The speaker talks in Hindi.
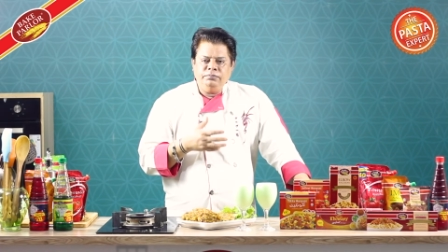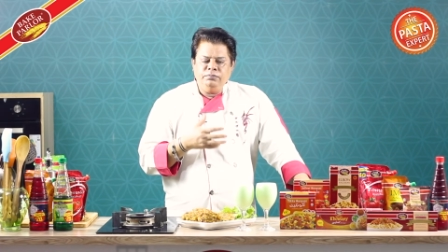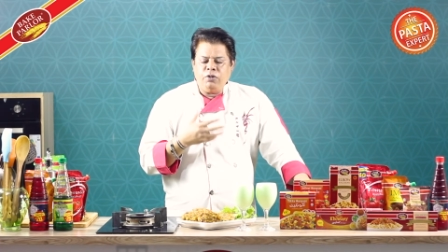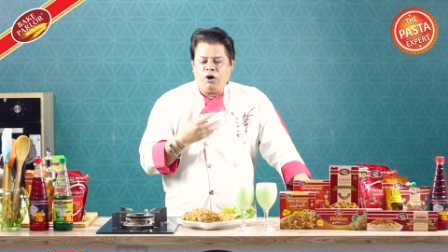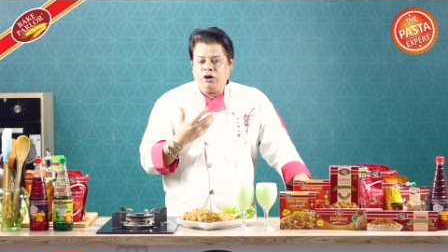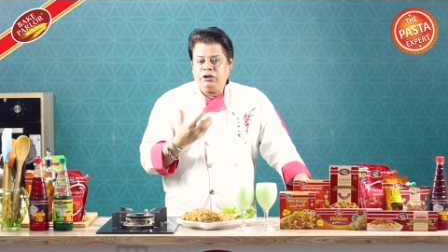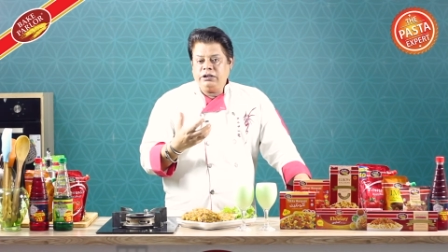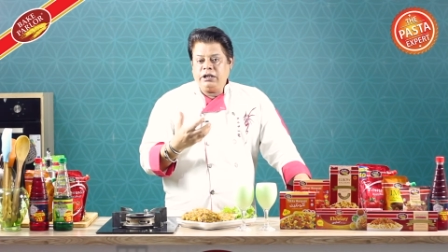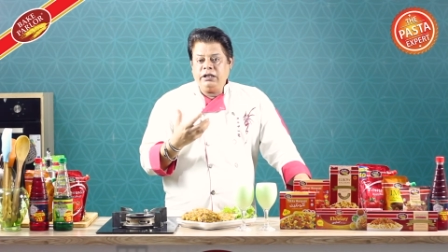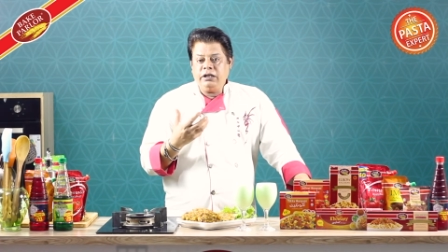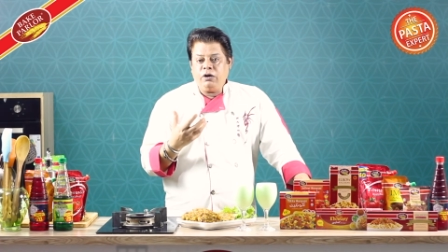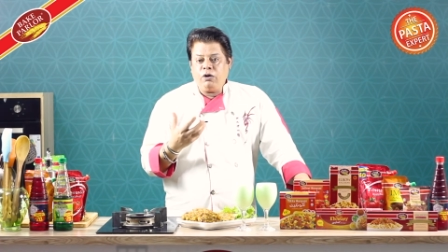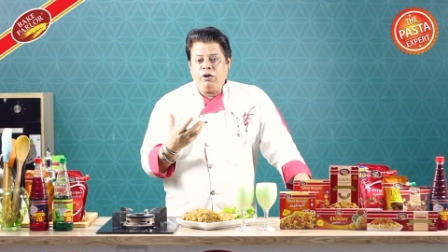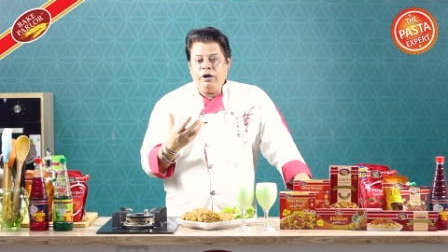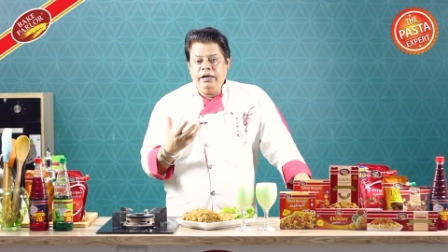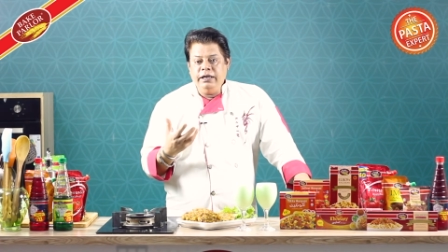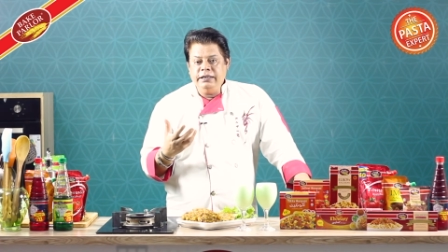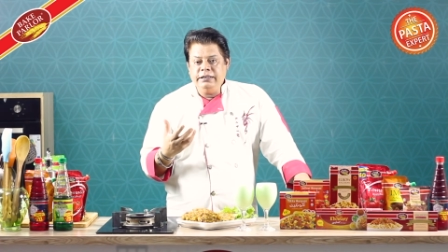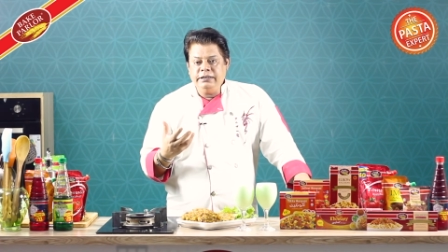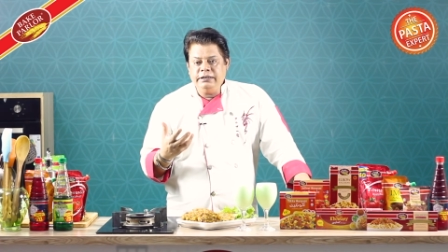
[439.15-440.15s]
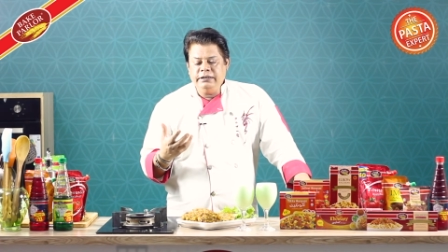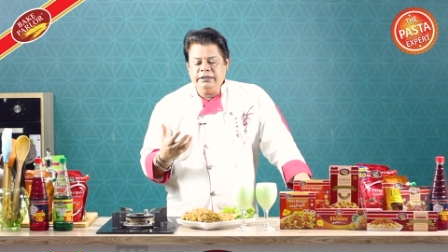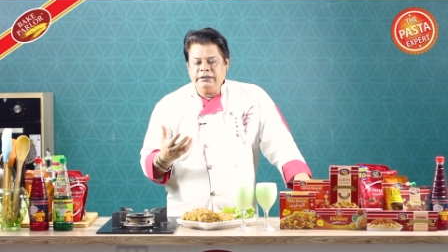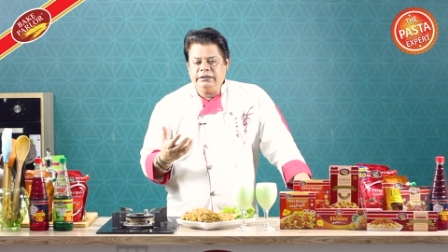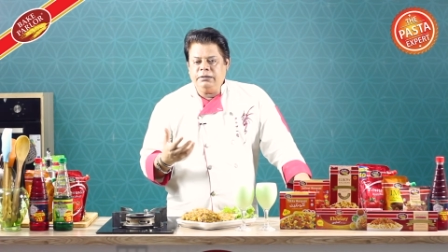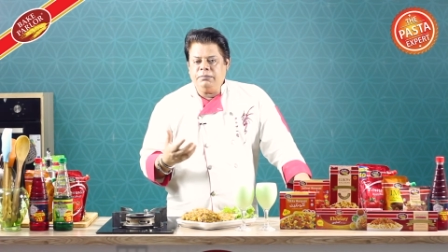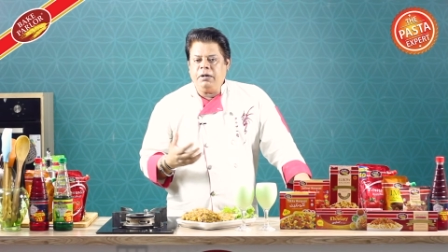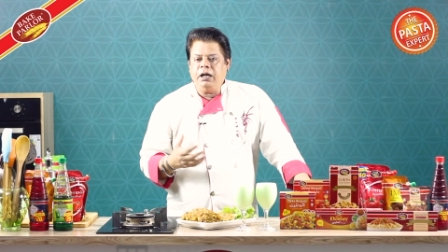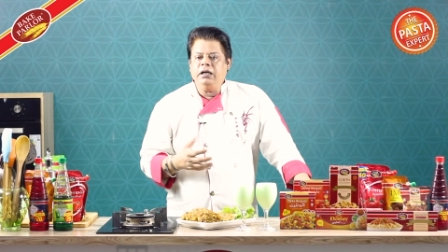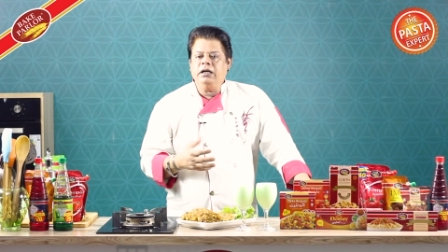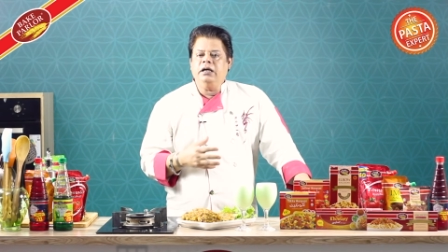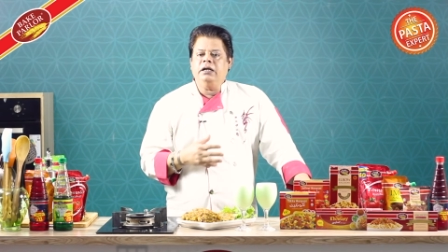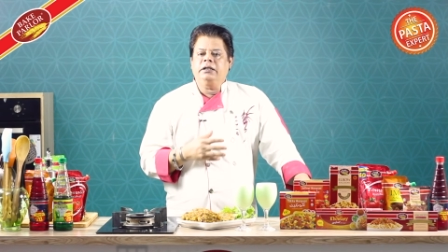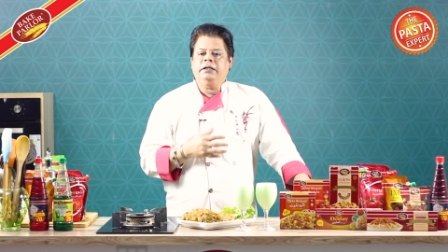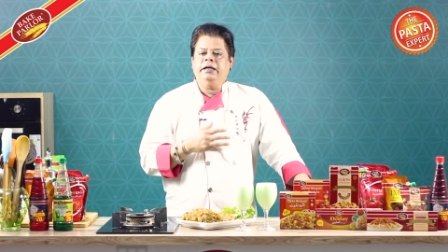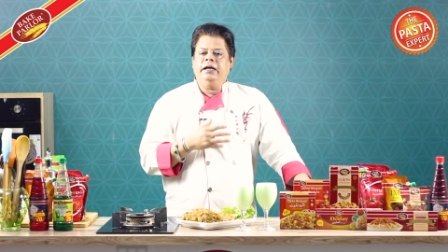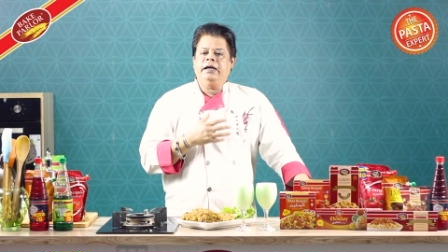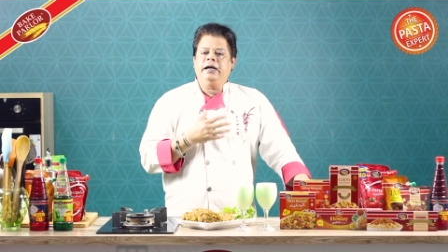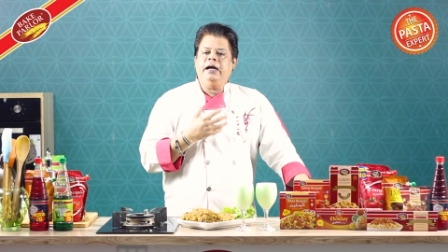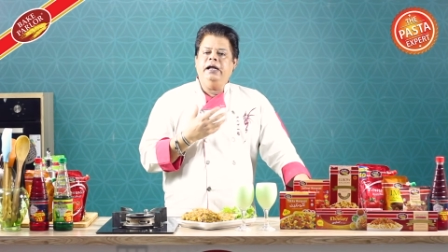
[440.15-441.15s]
बहुत ज़्यादा ऑयली चीज़ें इस्तेमाल
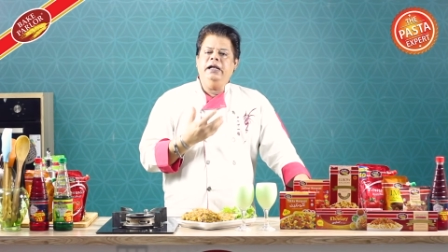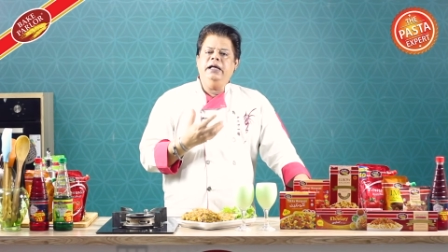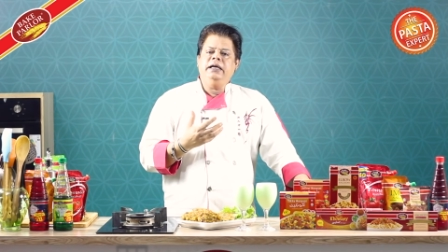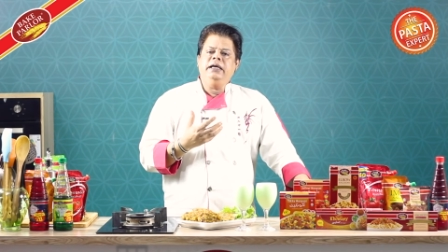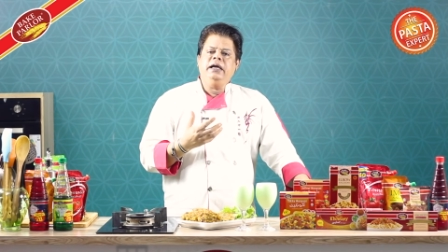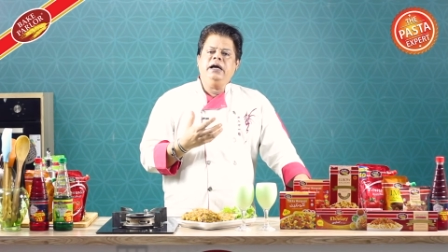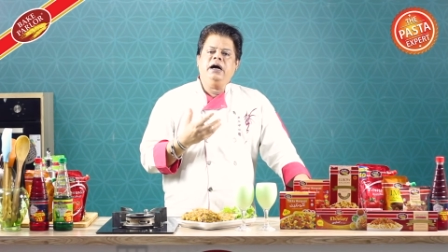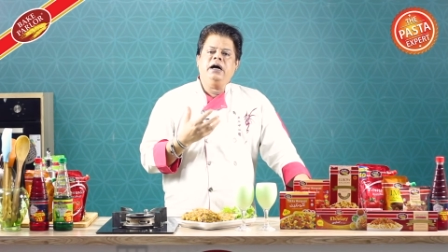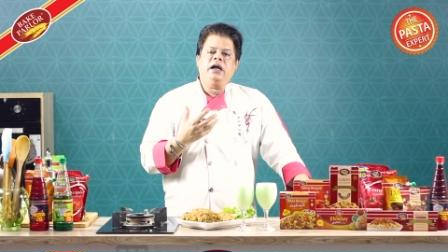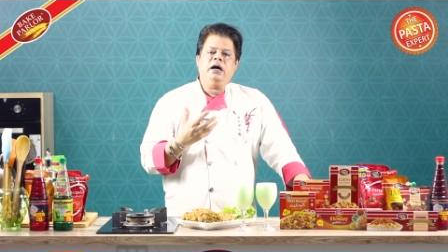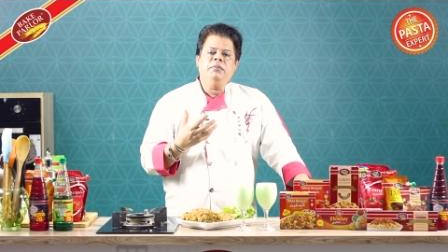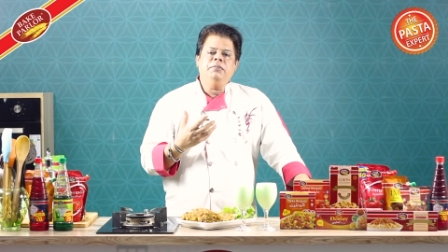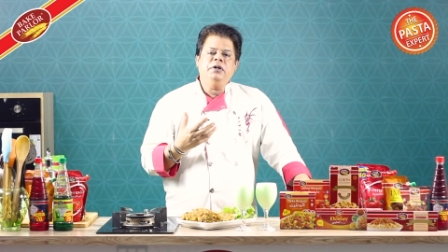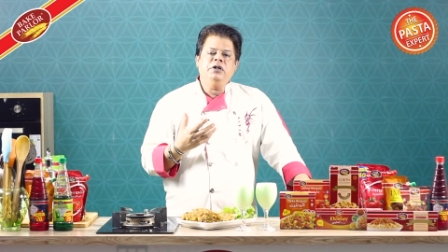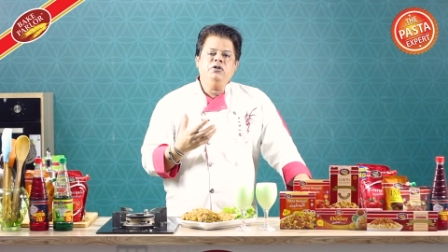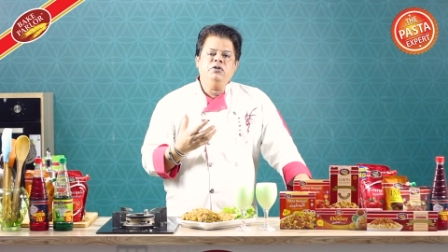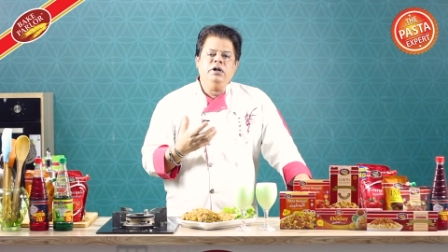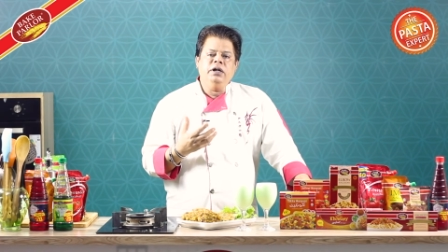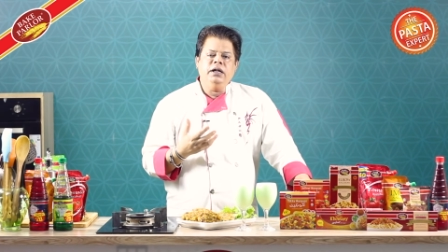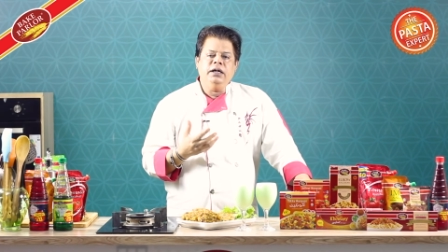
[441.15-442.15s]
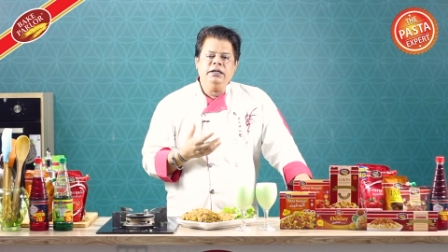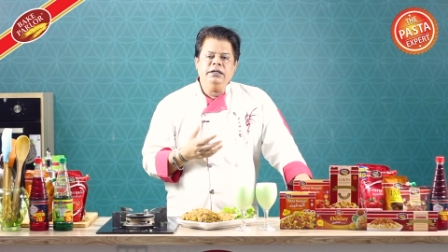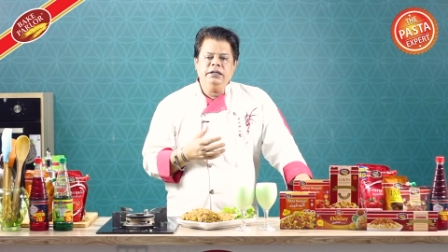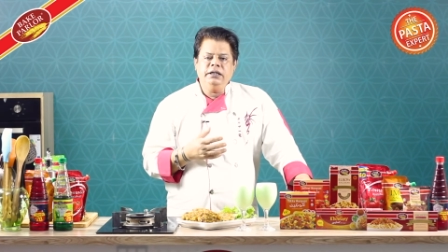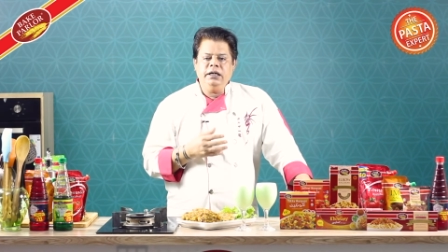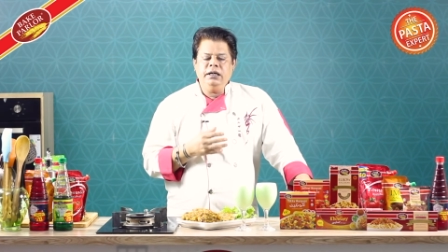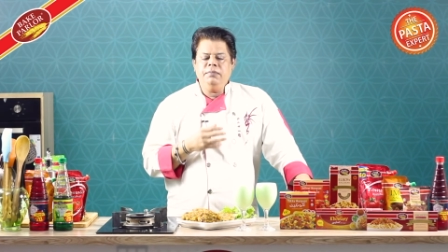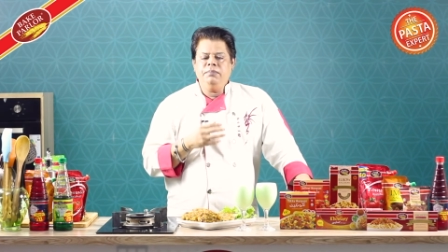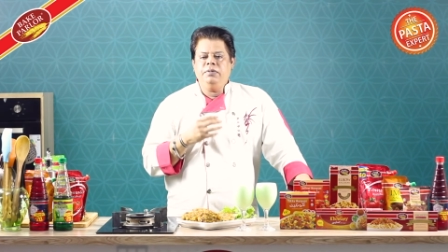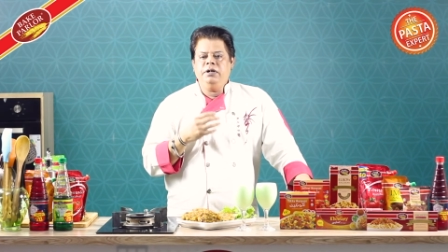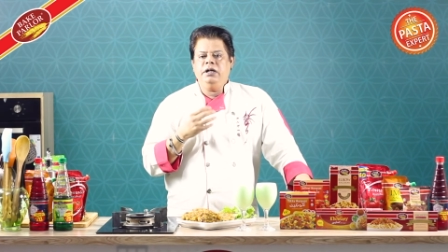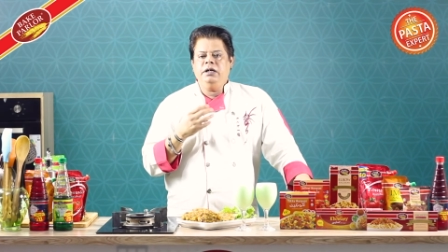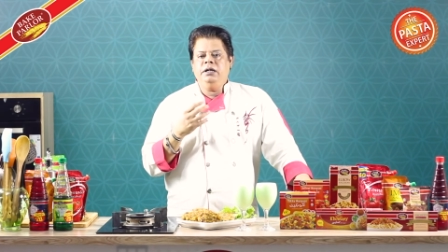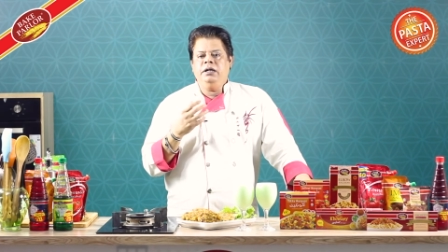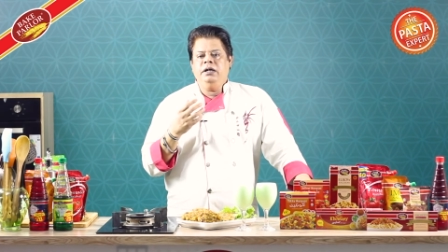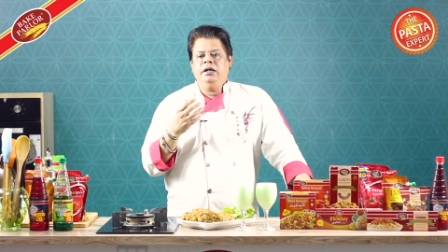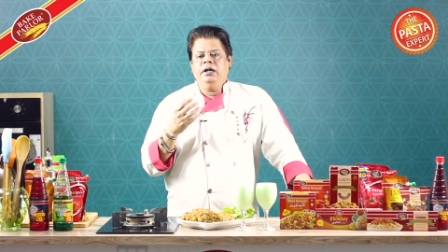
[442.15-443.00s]
करते हैं गले की ख़राबी जो है ना ये बड़ी